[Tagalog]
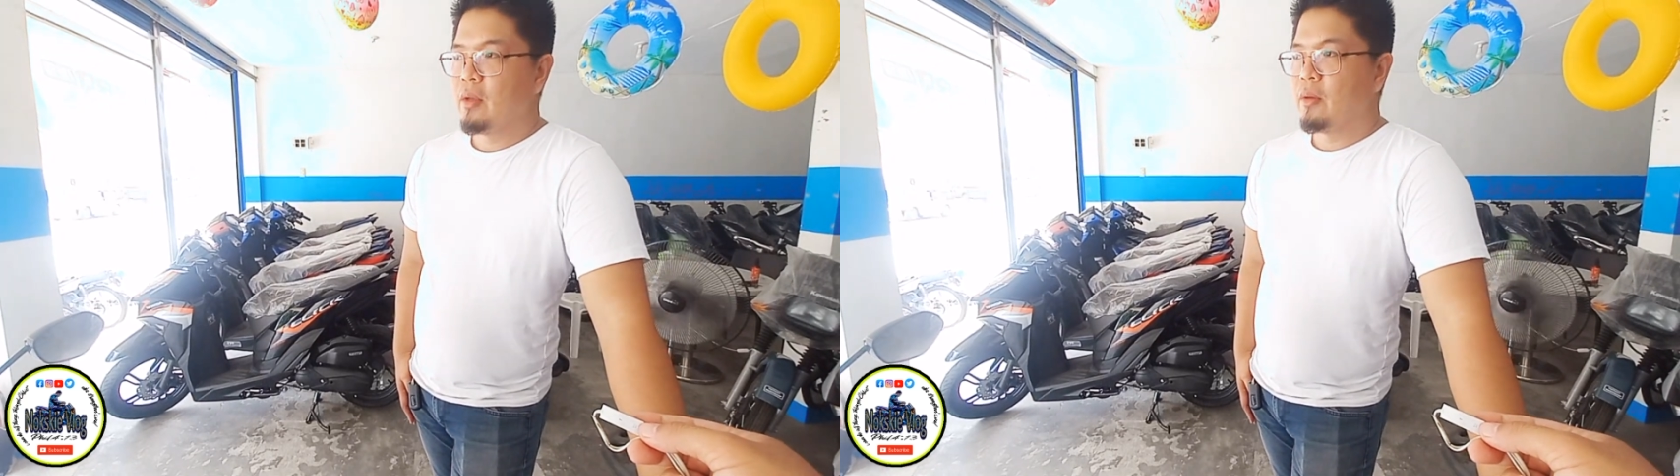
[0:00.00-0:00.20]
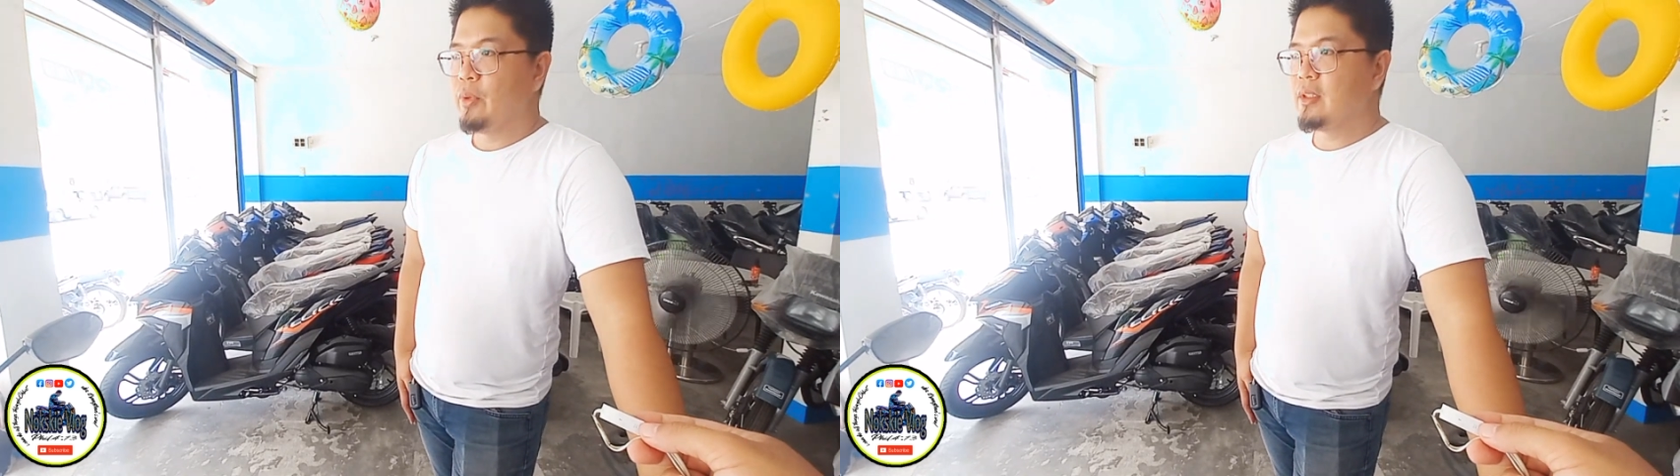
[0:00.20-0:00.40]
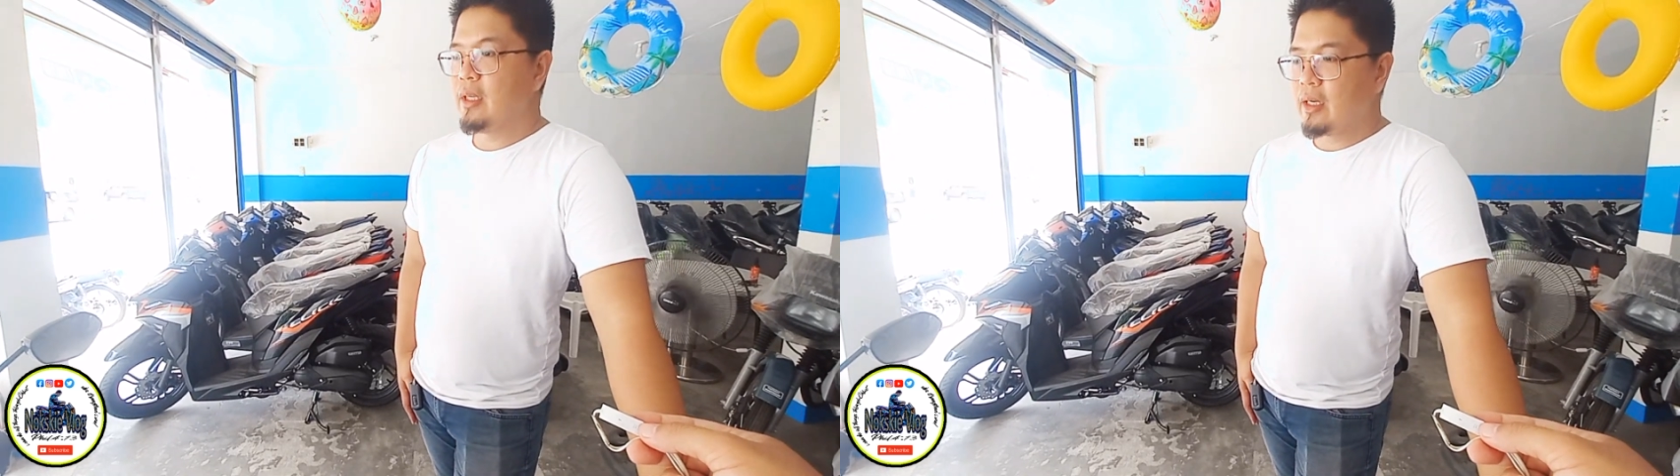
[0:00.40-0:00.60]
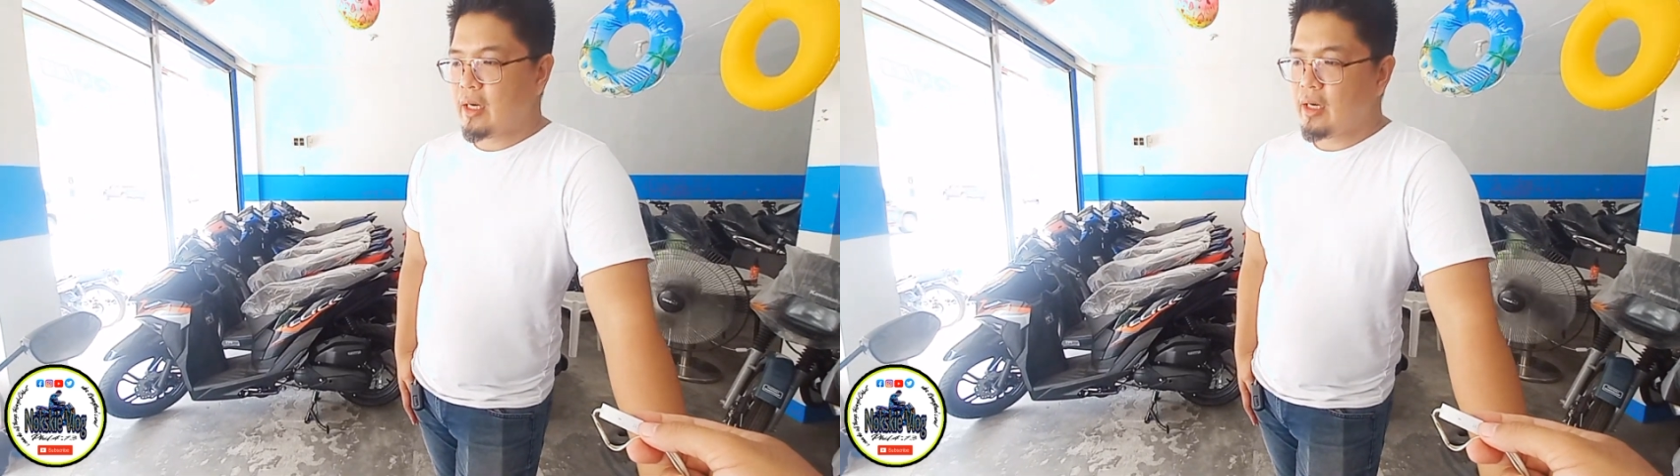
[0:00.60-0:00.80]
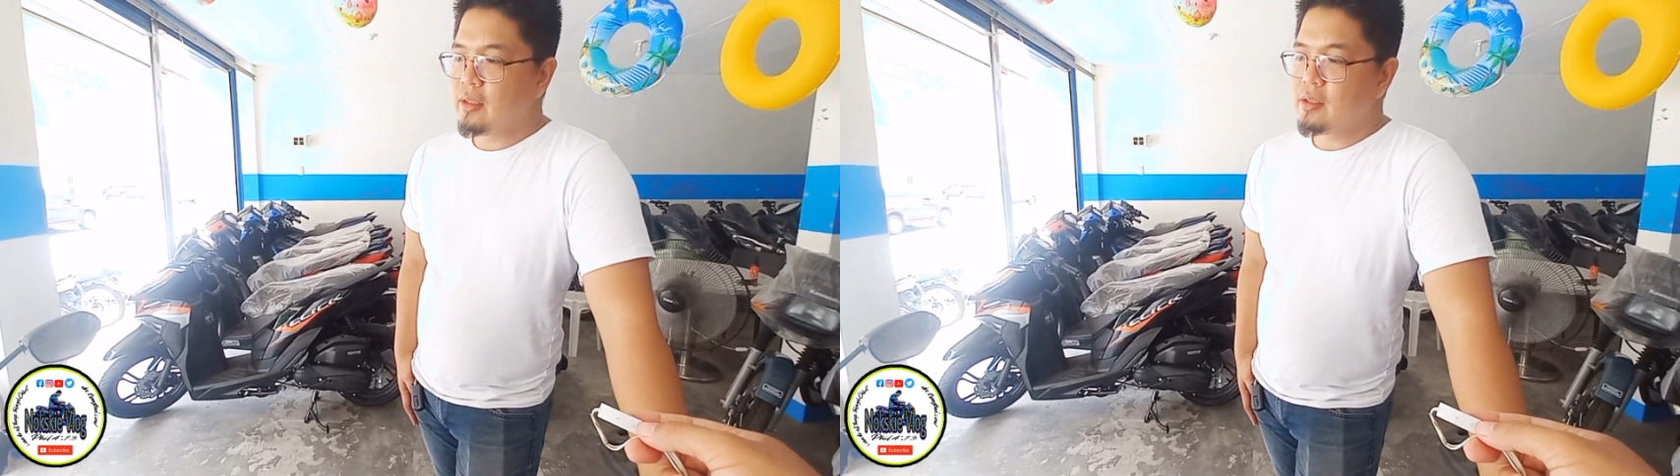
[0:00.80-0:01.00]
with
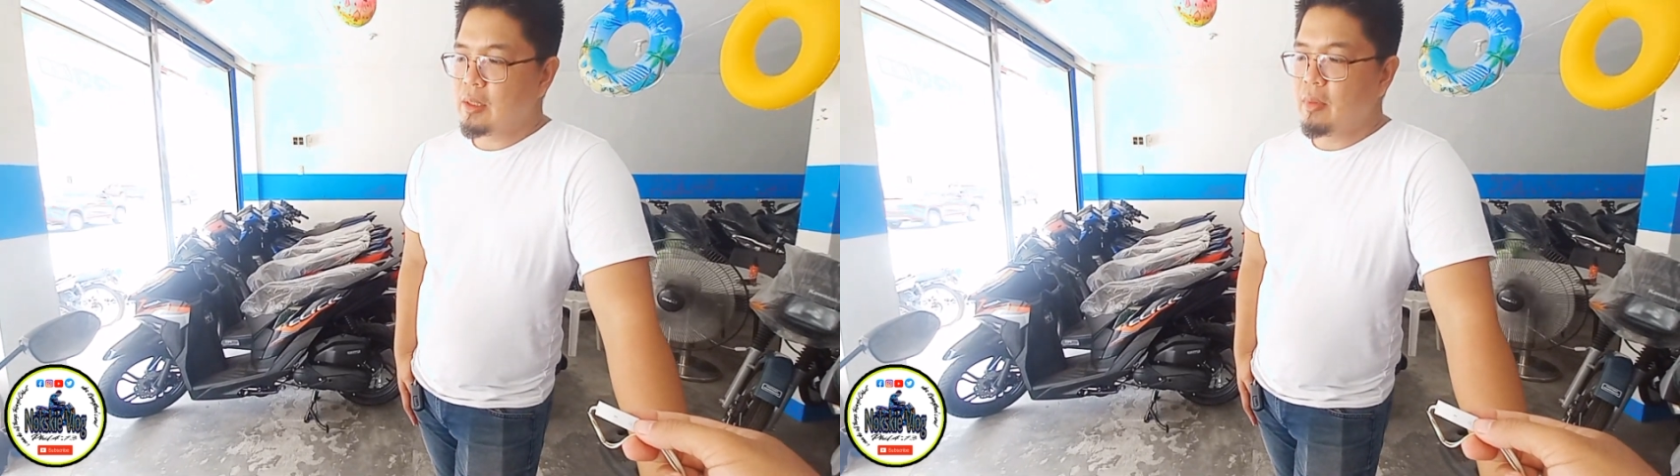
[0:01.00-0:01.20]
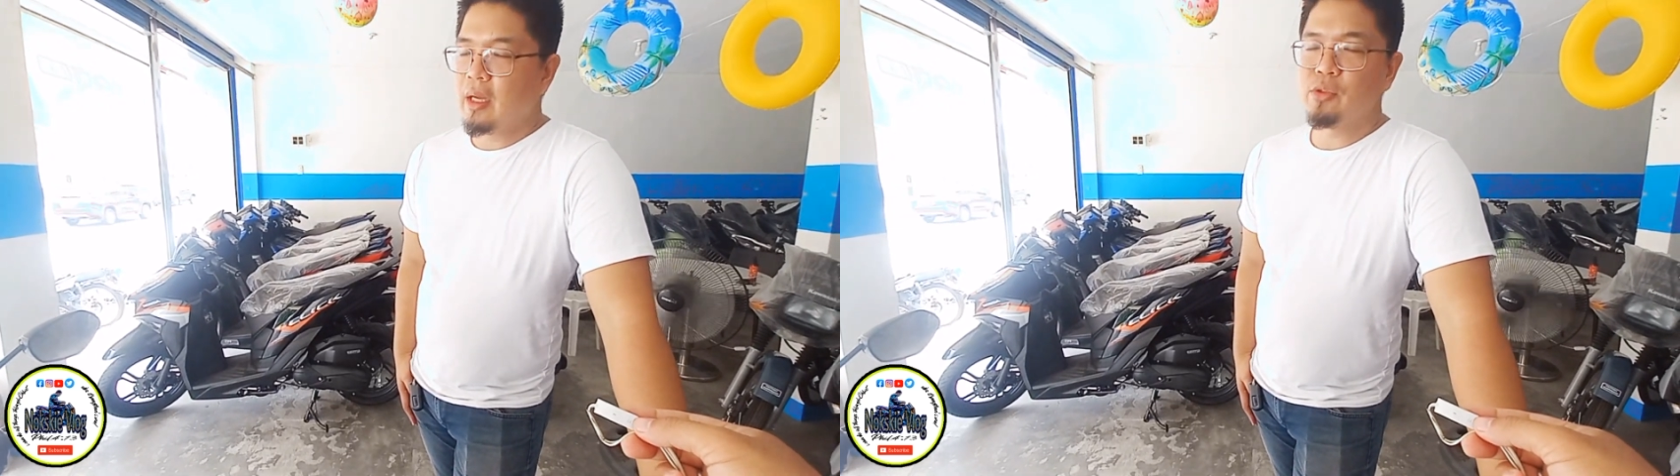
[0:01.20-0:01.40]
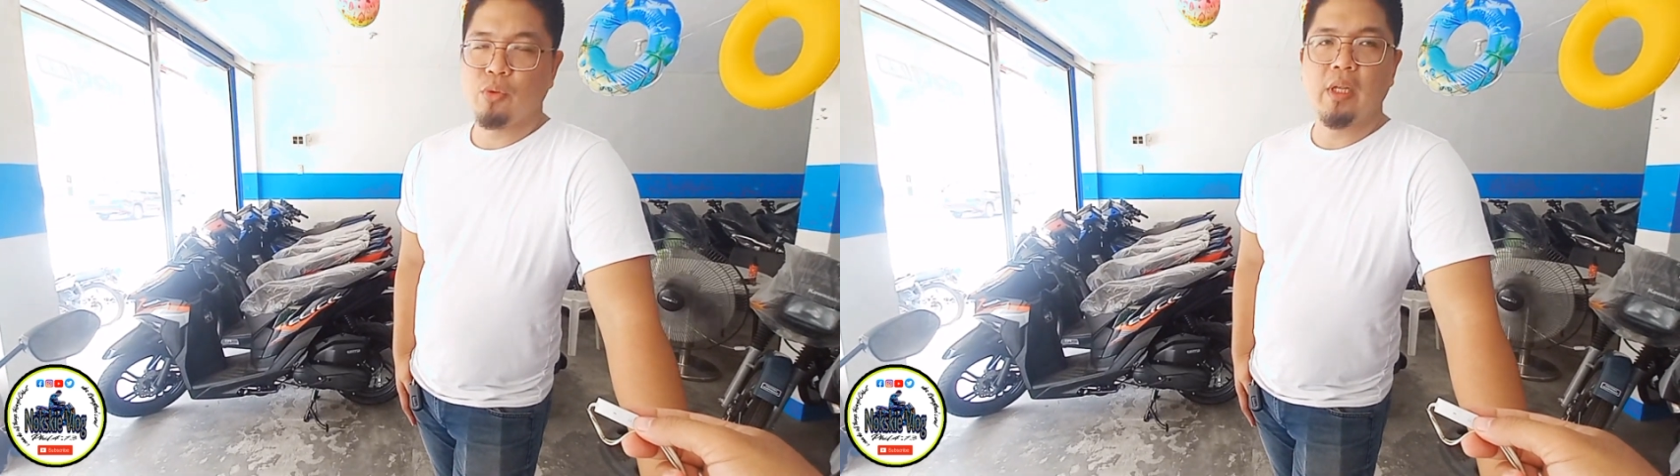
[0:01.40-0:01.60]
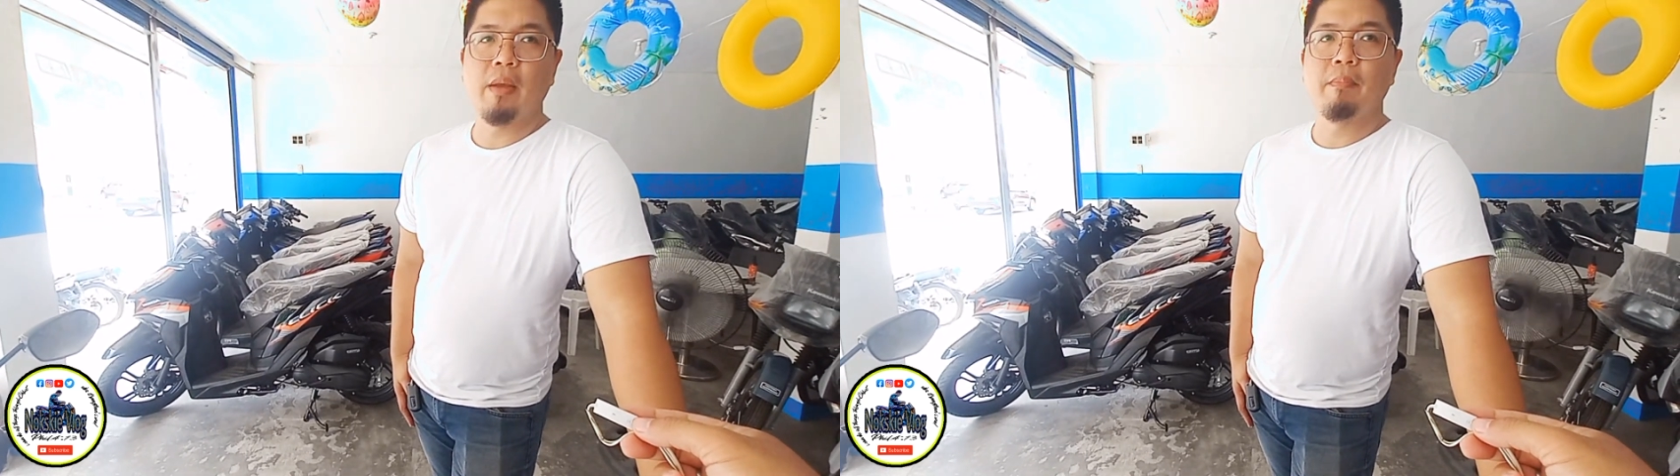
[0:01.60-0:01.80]
regards sa mga tune-up.